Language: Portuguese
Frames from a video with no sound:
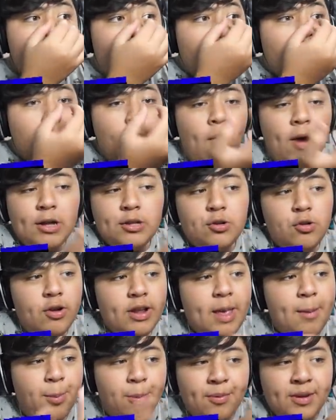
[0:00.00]
algum mod que eu
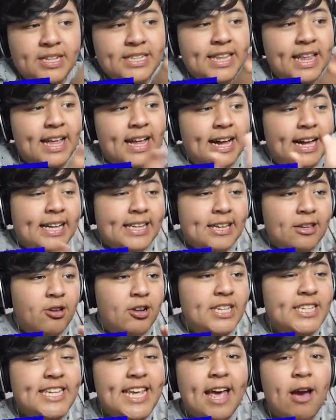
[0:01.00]
coloquei provavelmente dê, tá
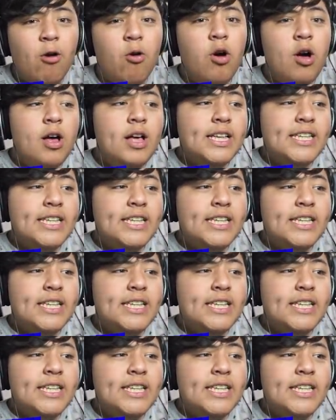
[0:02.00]
dando esse erro.